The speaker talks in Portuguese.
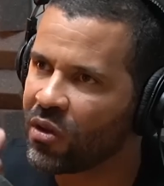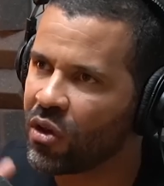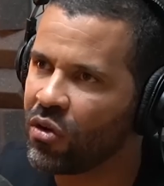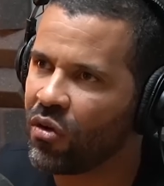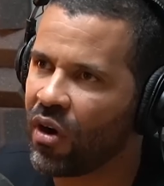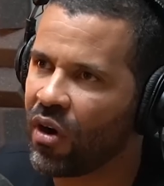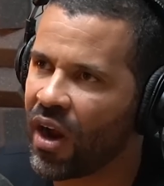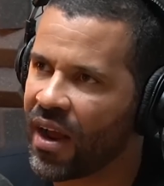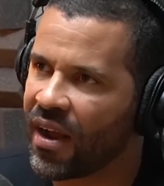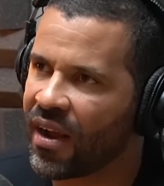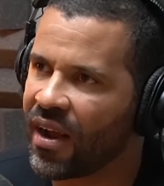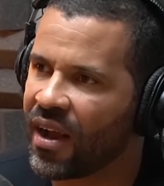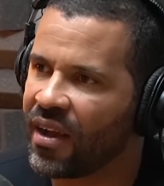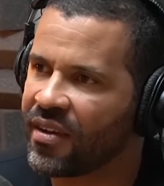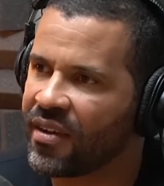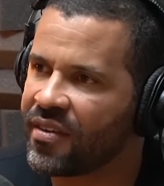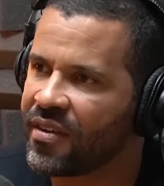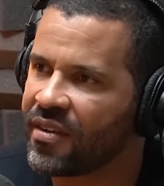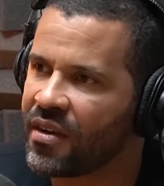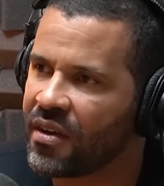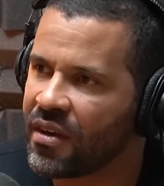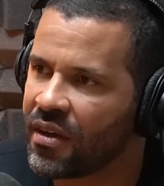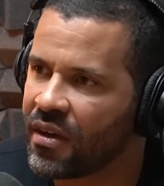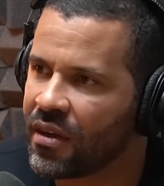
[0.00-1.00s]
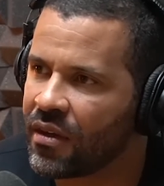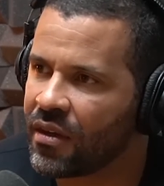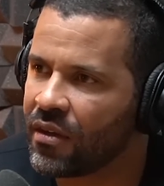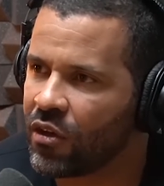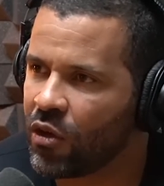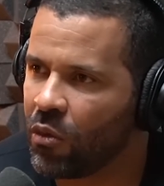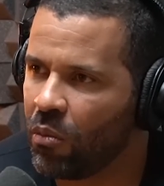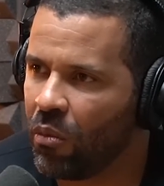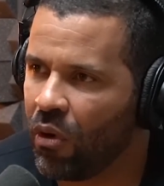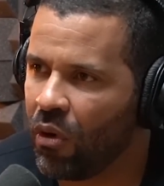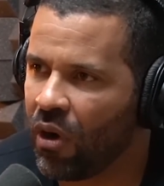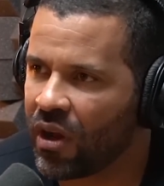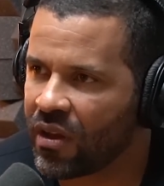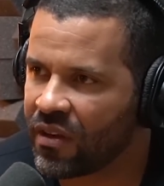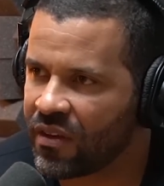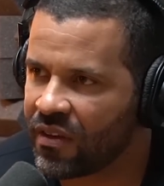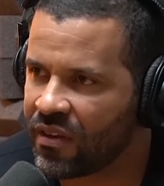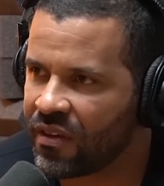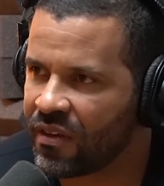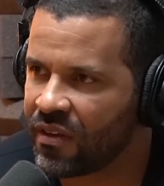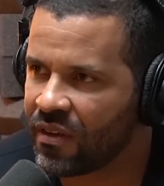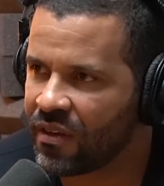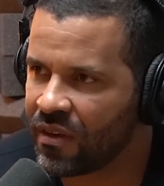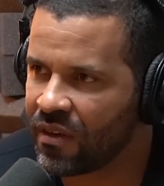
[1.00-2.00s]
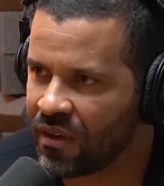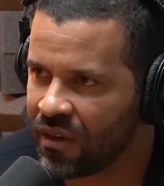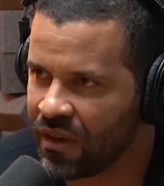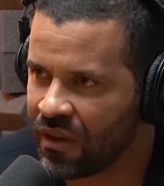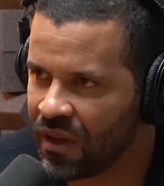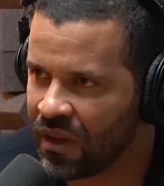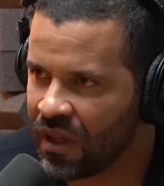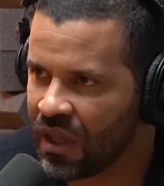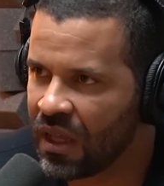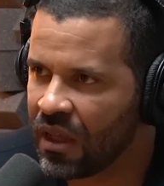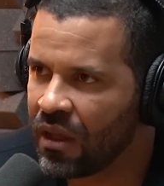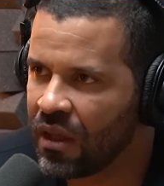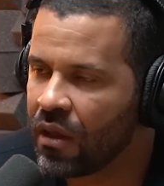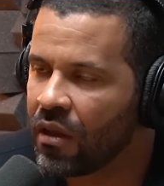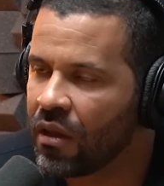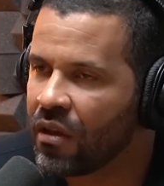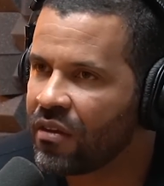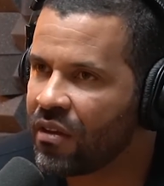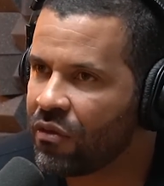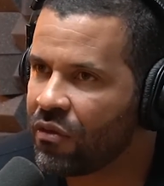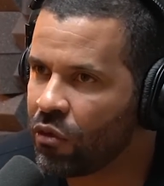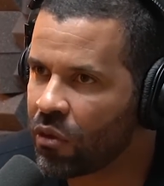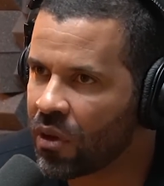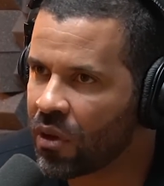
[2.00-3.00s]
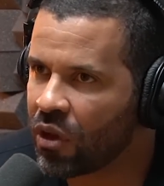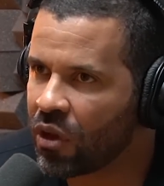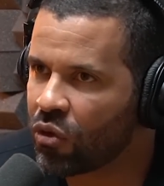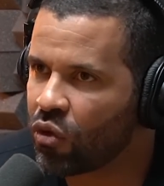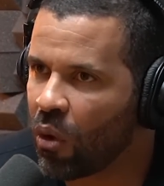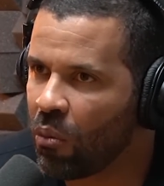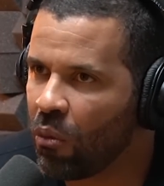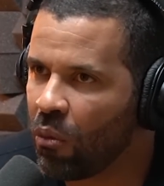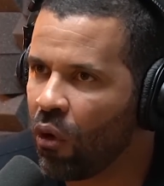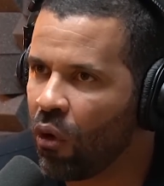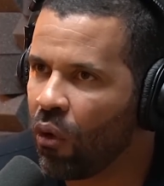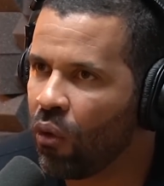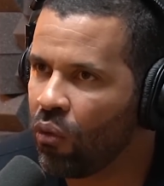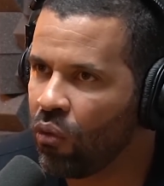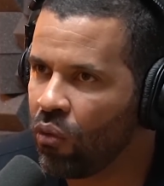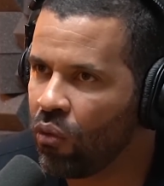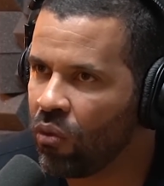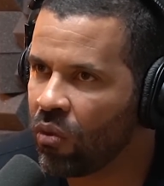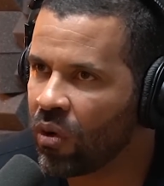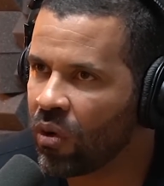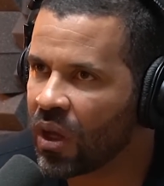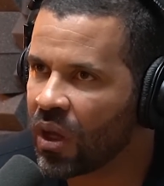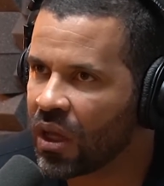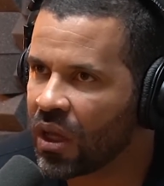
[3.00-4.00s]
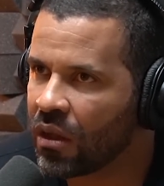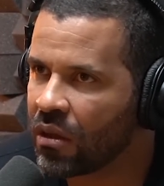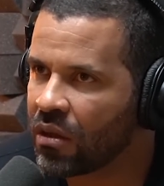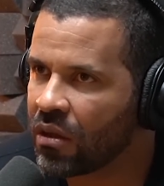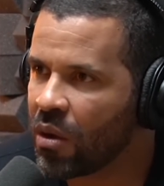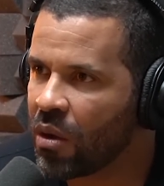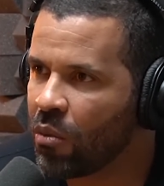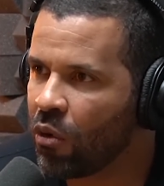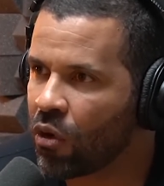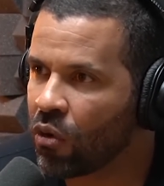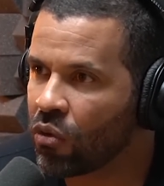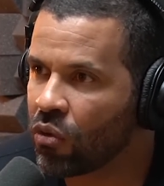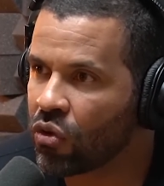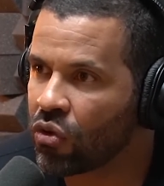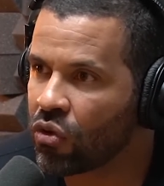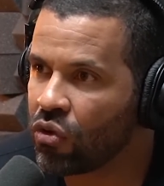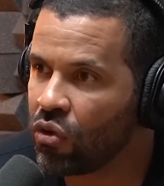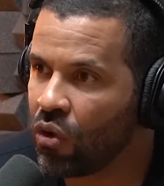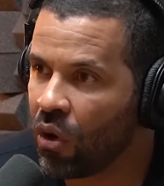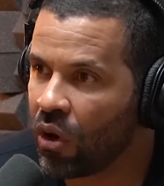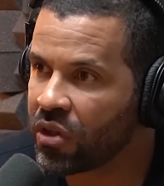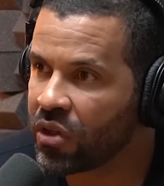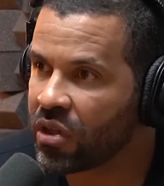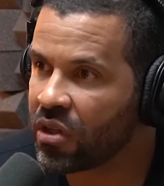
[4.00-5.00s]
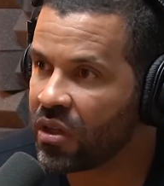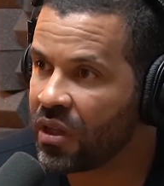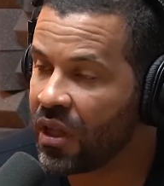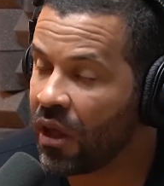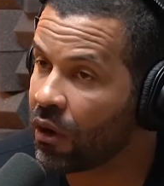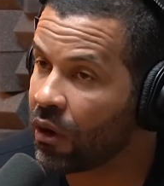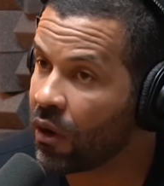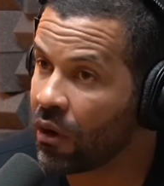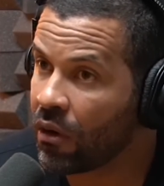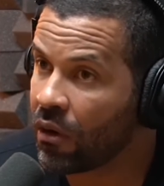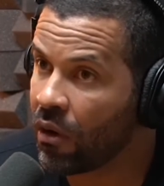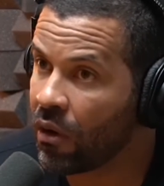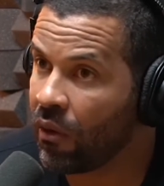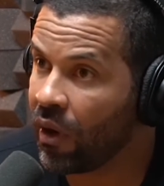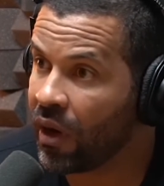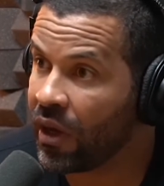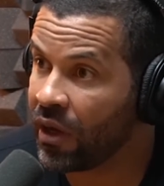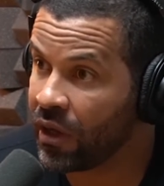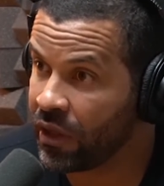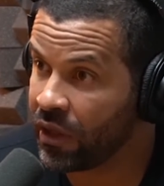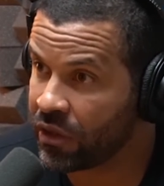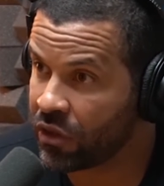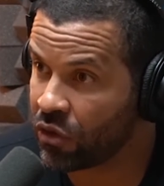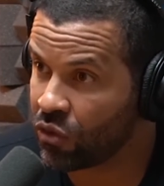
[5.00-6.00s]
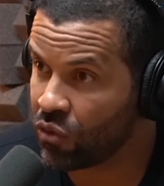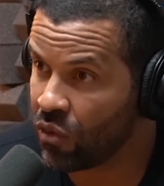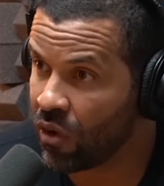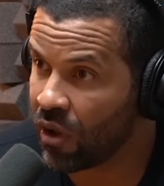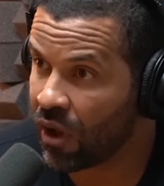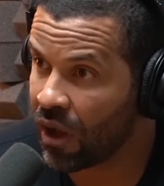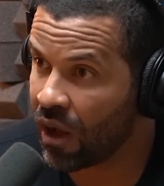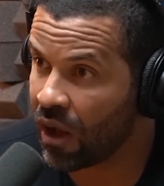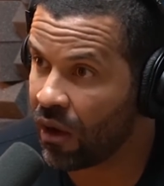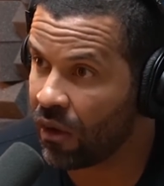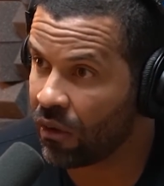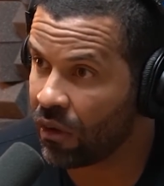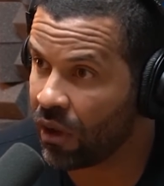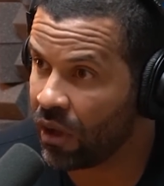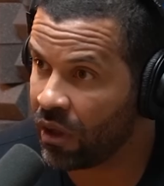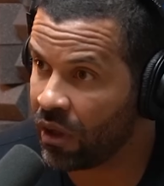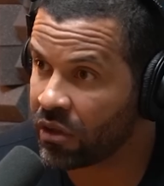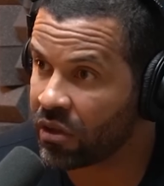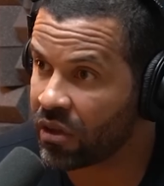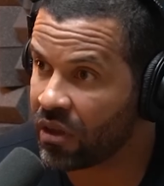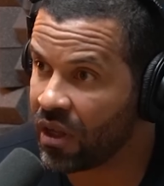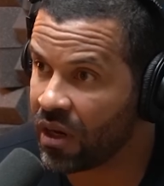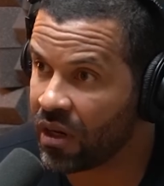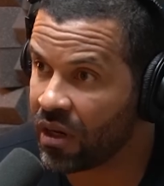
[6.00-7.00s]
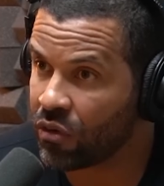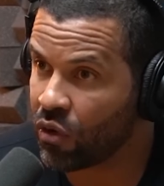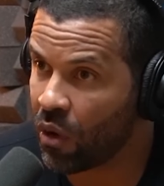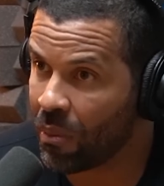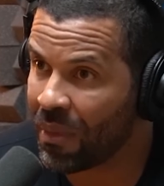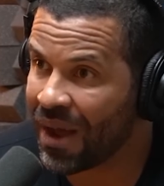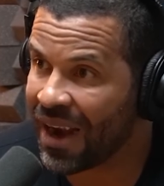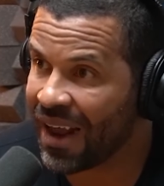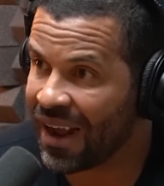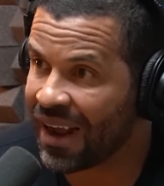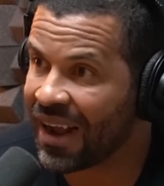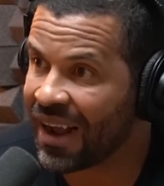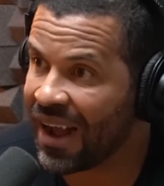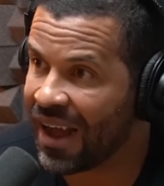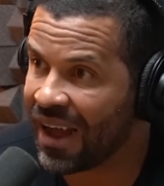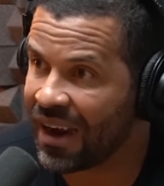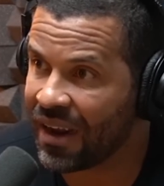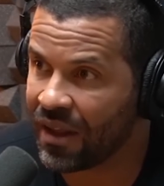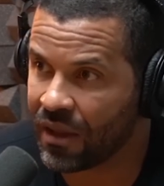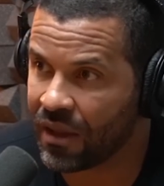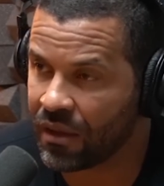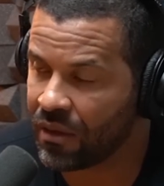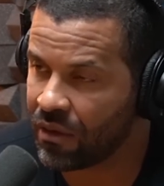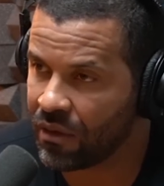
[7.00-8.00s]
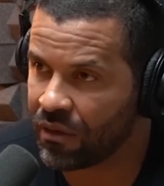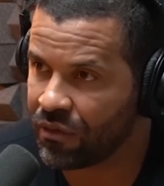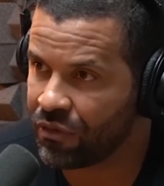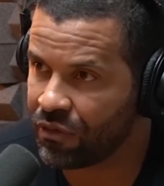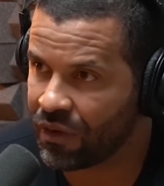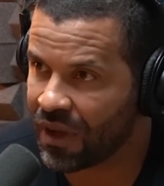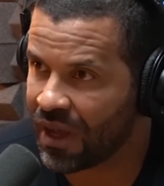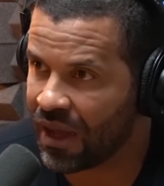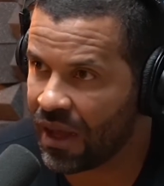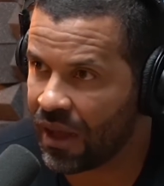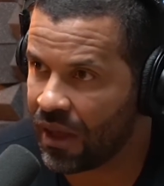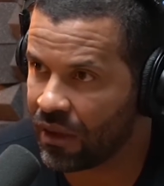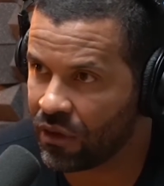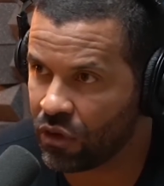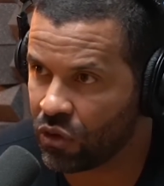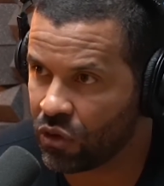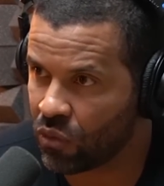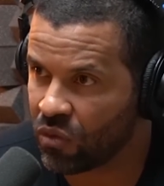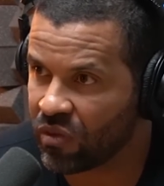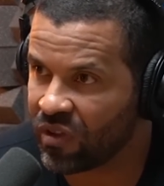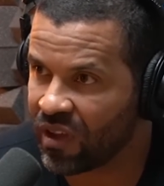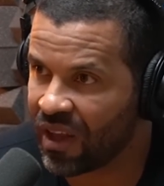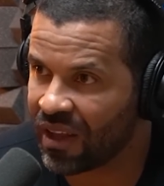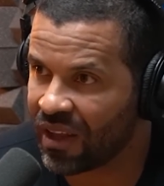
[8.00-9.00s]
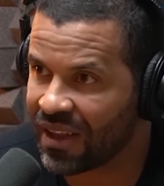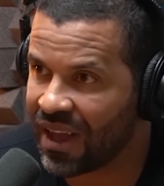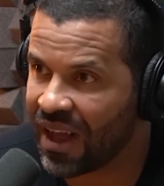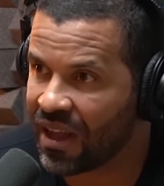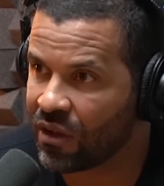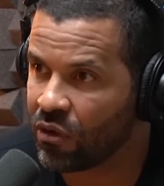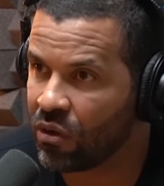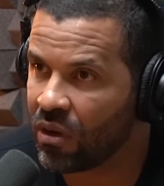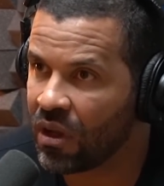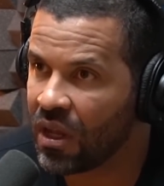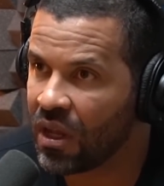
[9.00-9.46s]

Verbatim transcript: do Ryan Garcia, de boxe? Tu viu. Você viu que ele tomou um, demorou na uns cara. dois... Não, não, não, não. Antes do knockout, antes dele tomar na cara hum. e ah. ficar desconcertado,